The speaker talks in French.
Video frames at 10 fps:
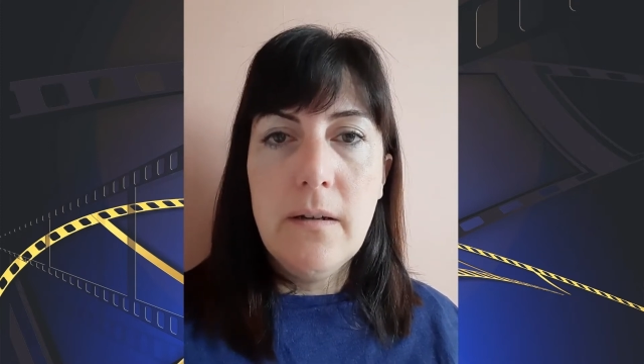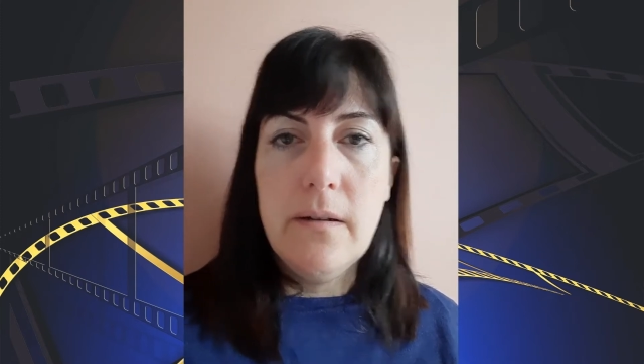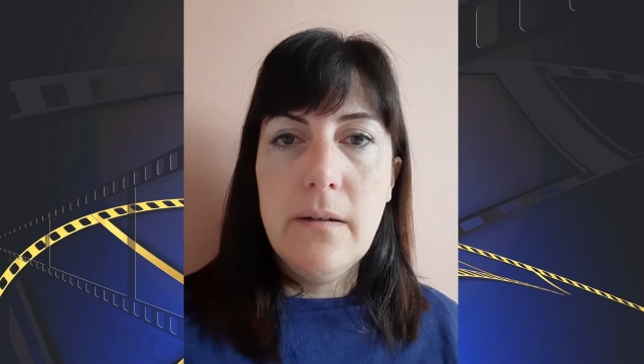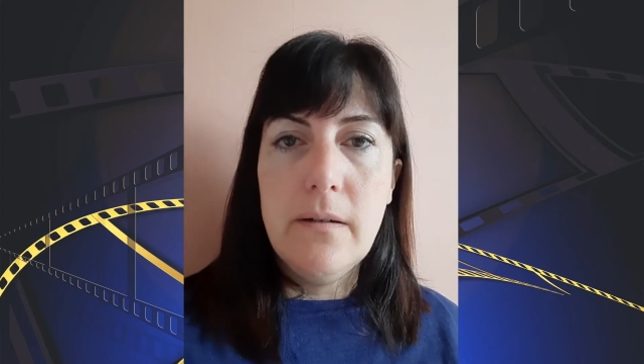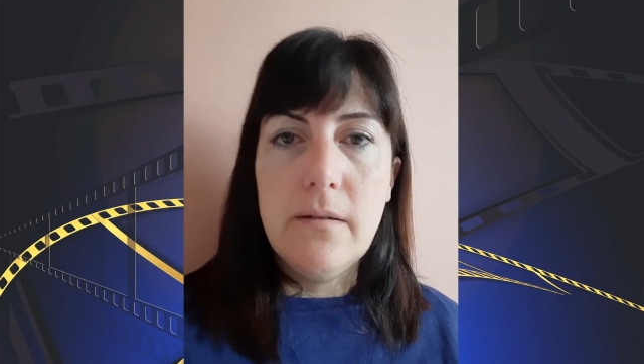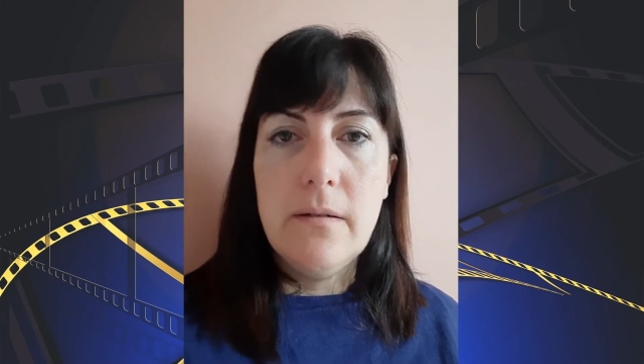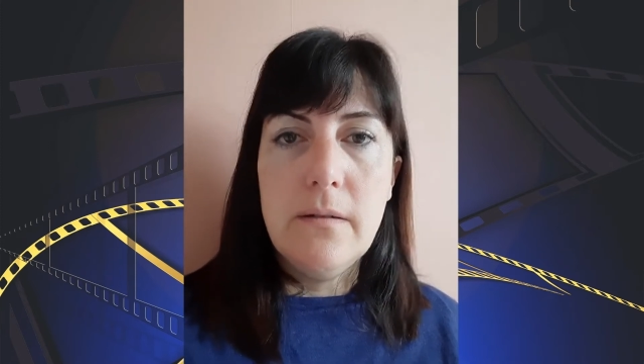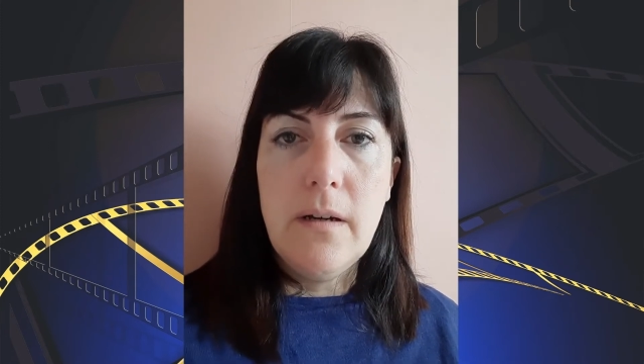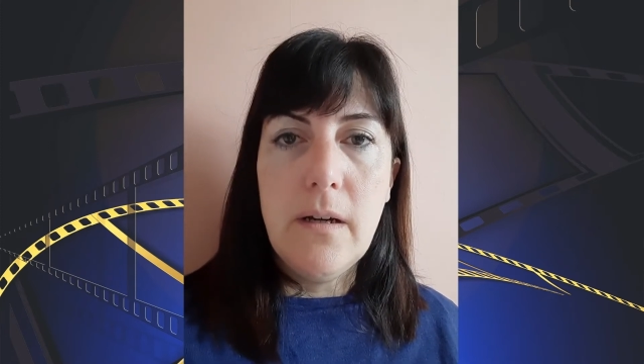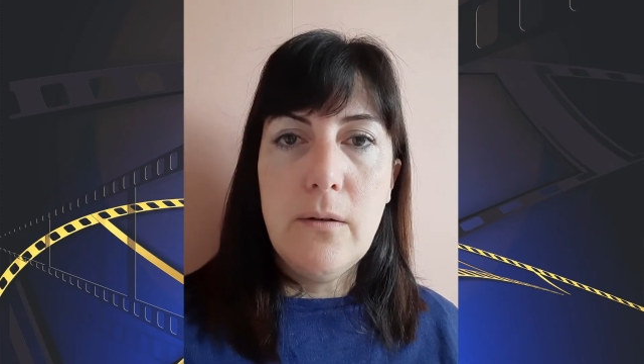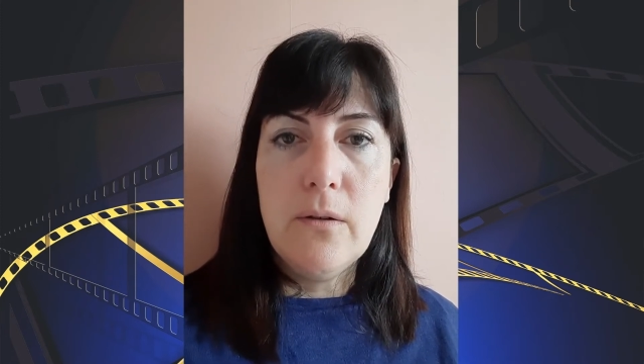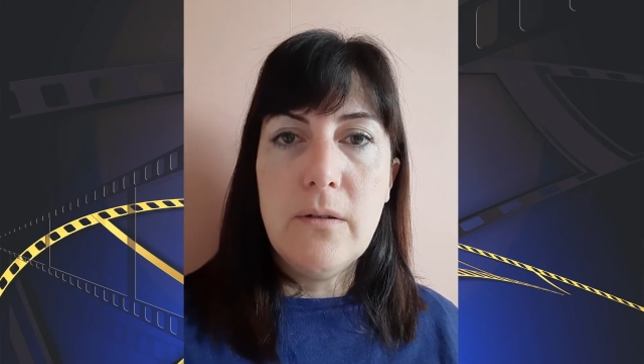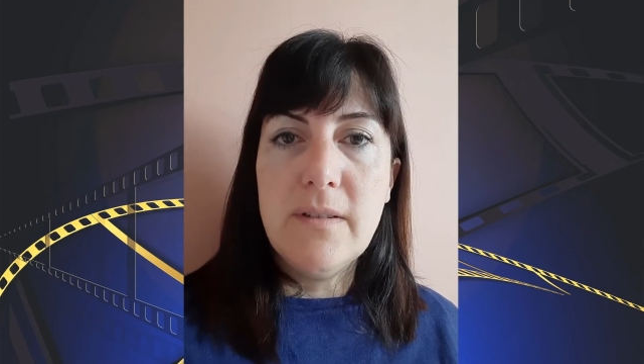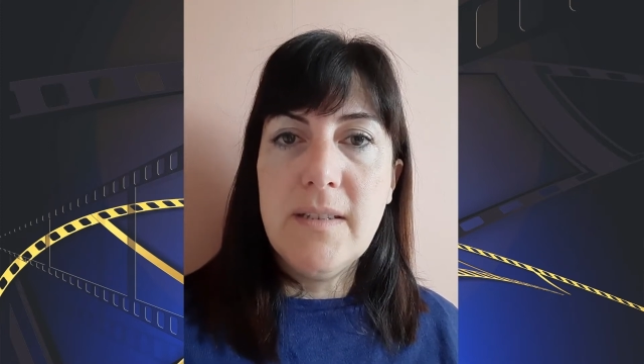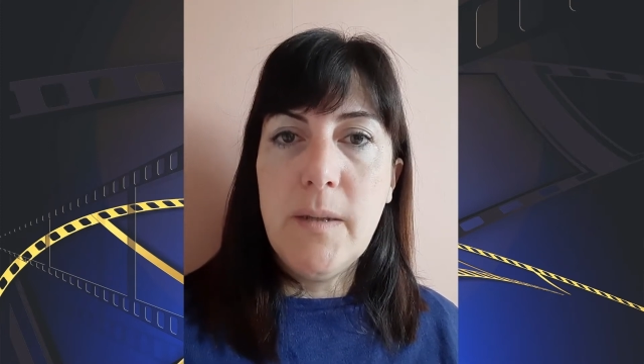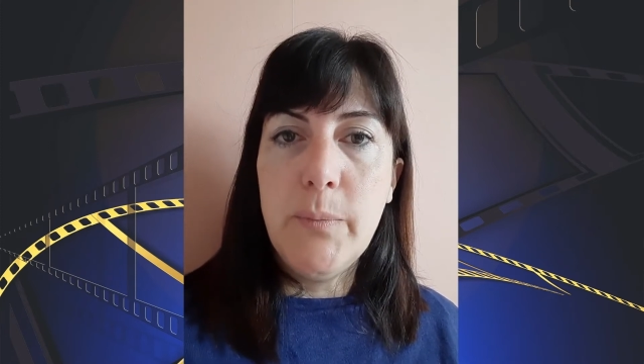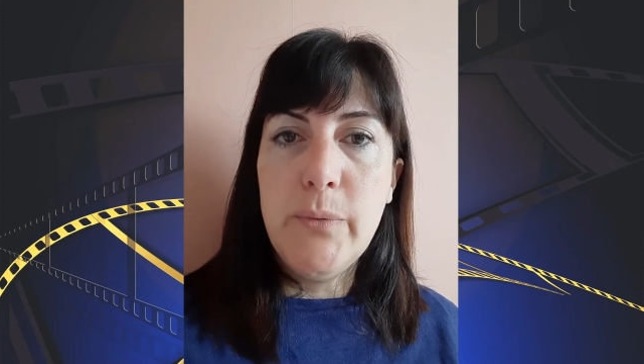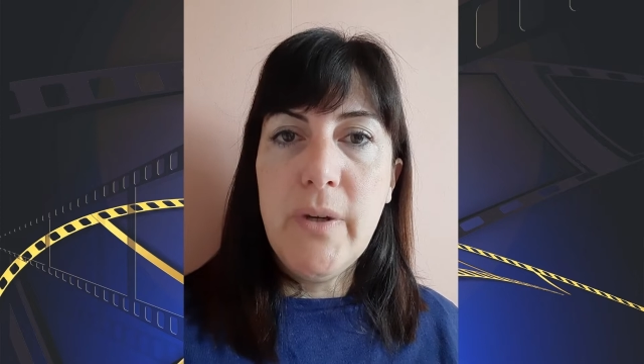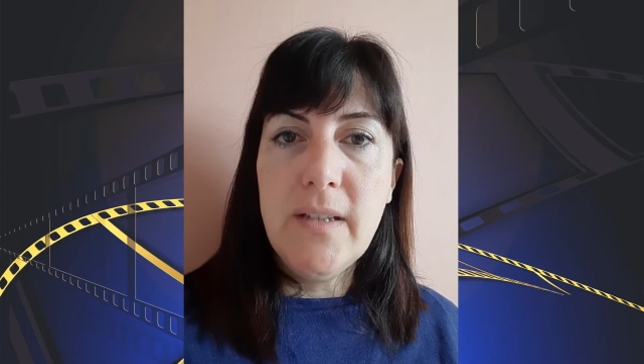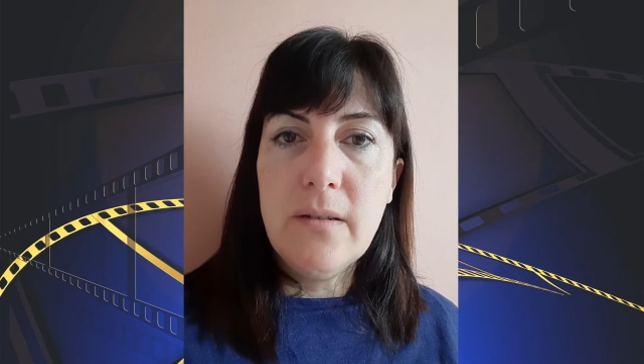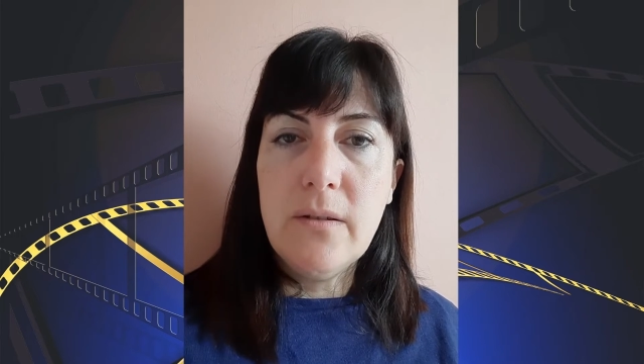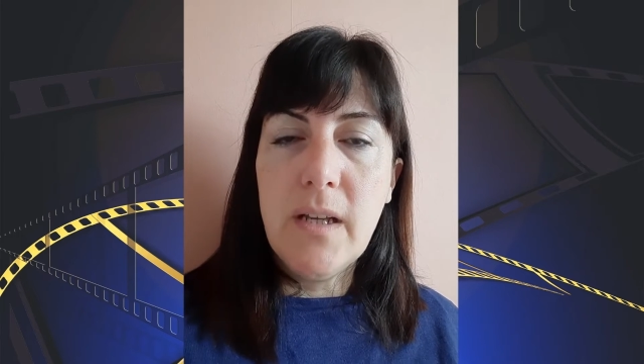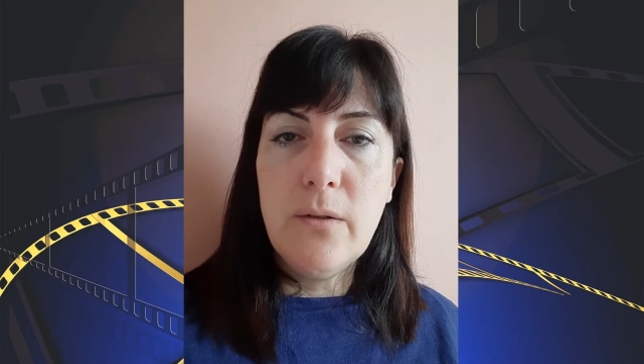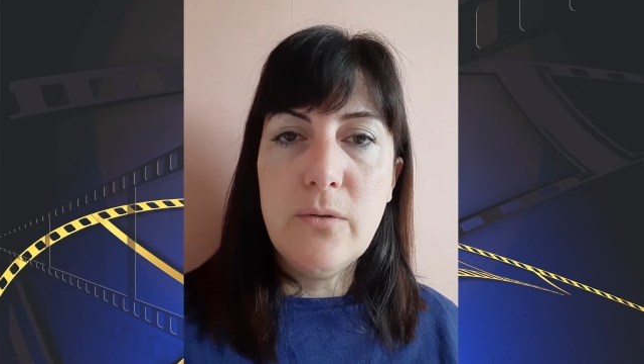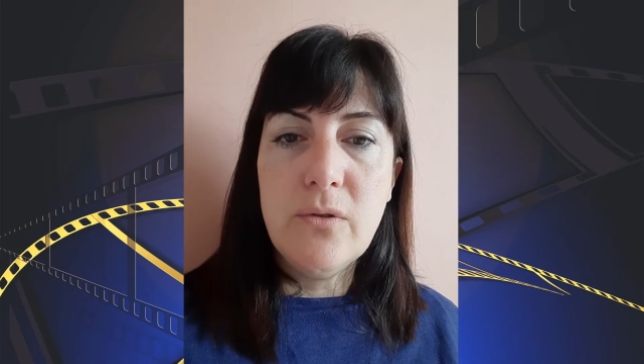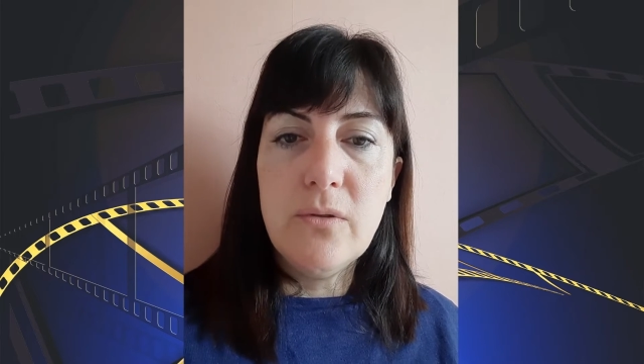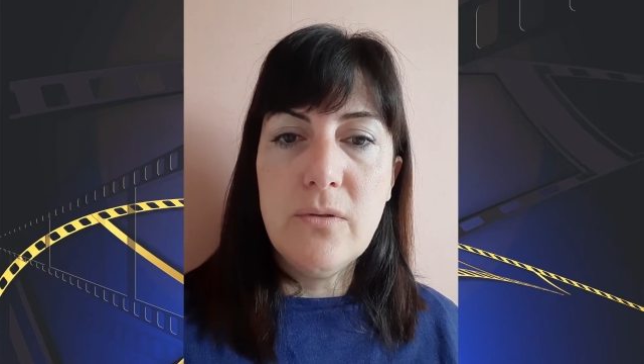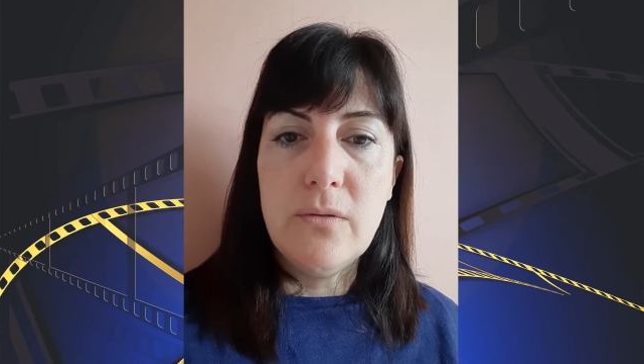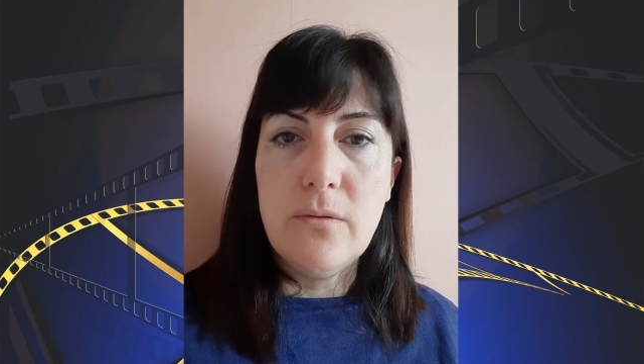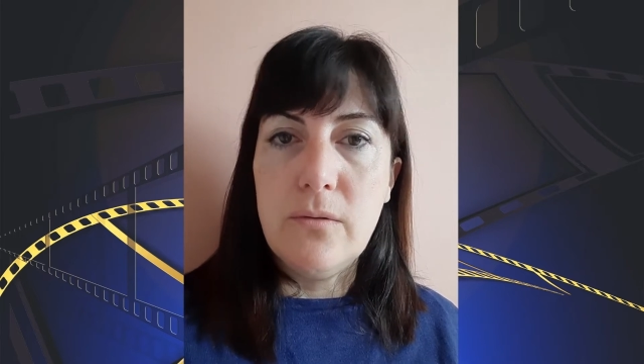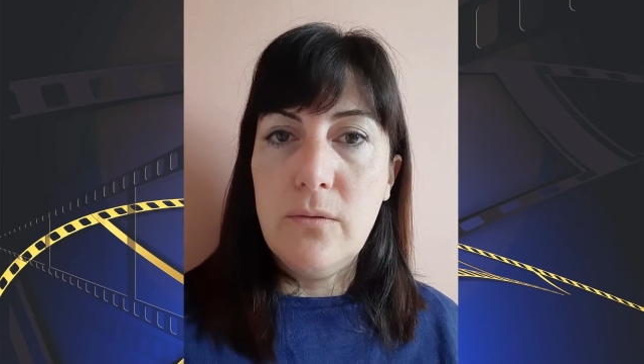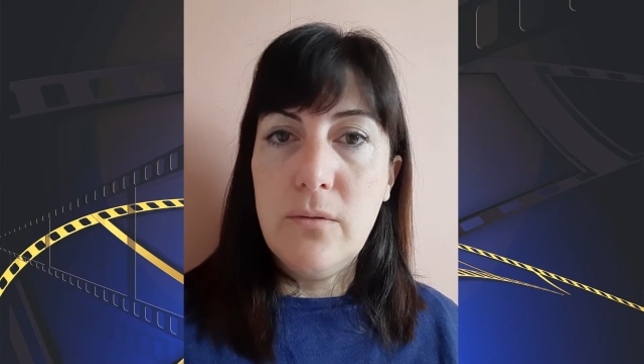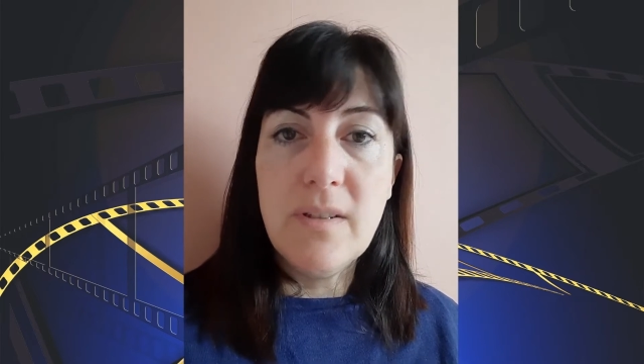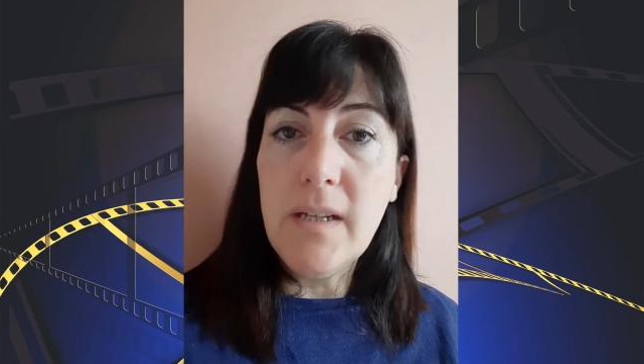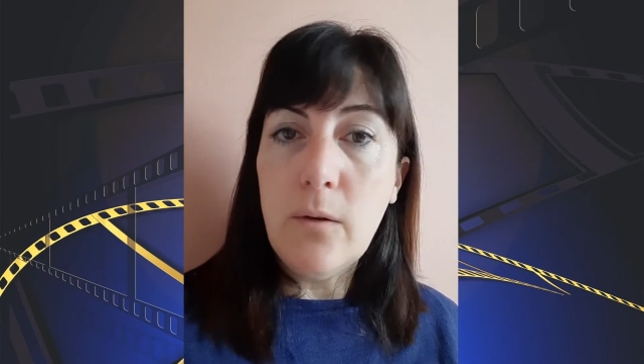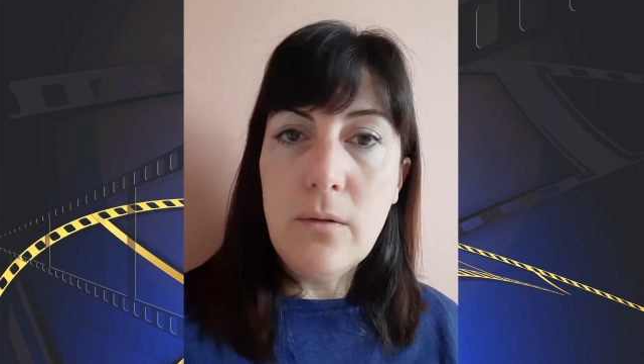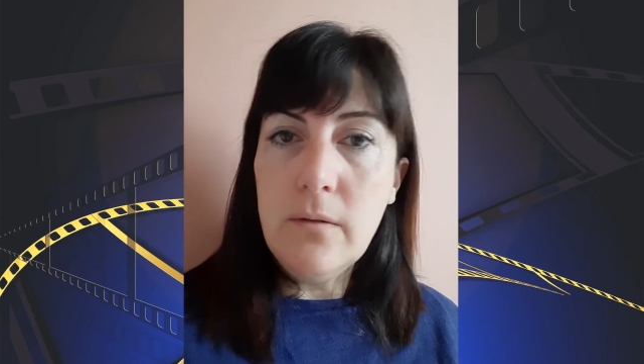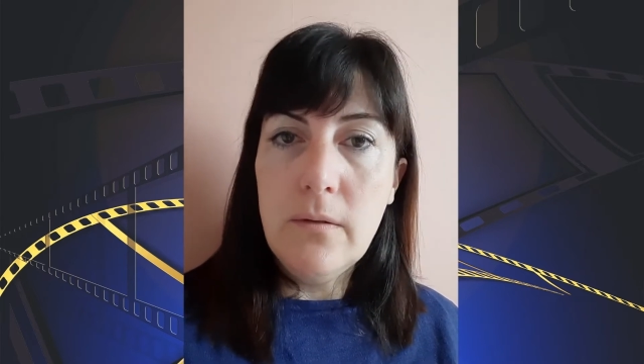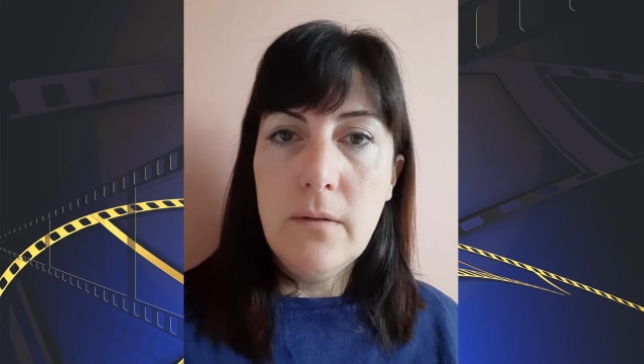alors, ça peut être quelque chose de très long,